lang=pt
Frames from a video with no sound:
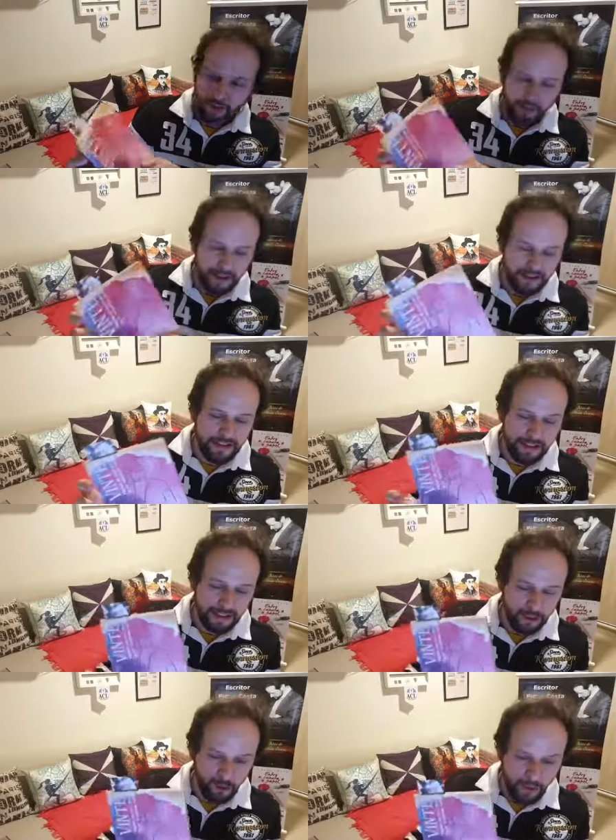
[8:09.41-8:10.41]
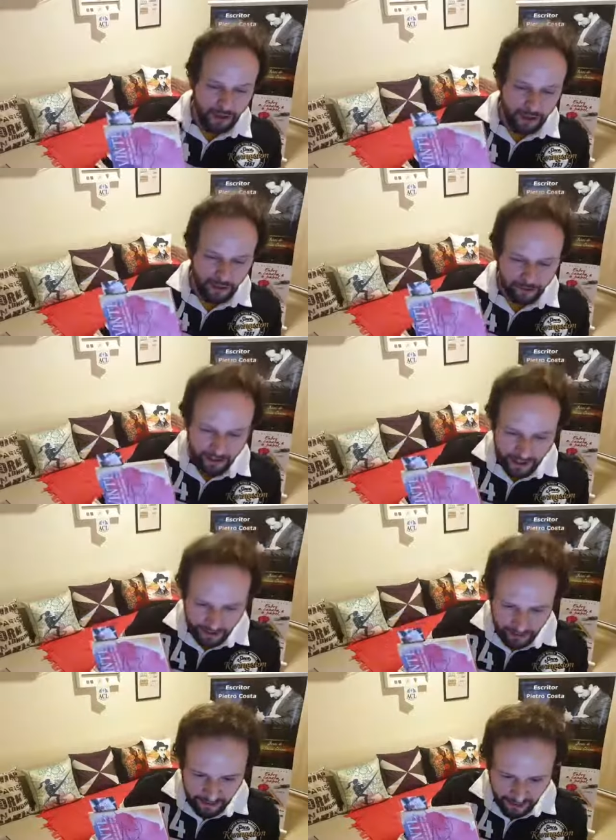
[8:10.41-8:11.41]
para se ler tomando
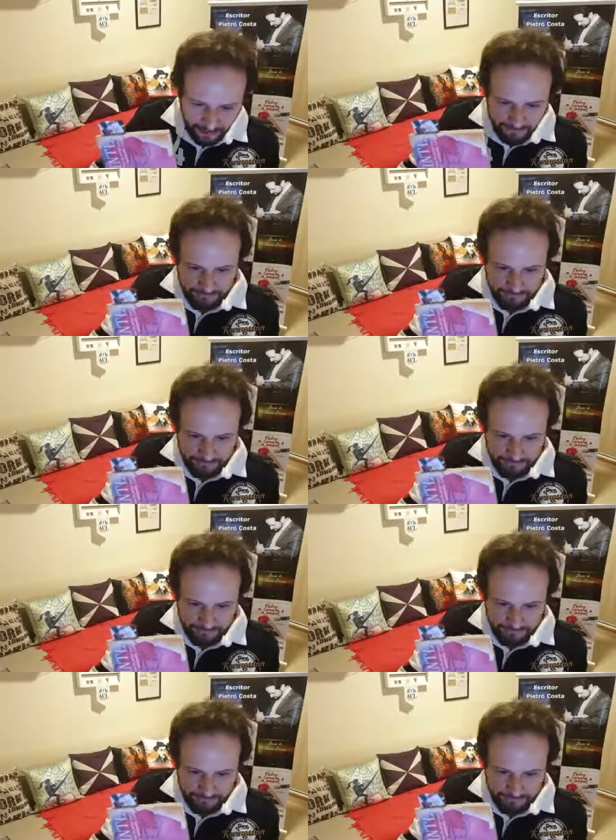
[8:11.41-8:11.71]
café. Né?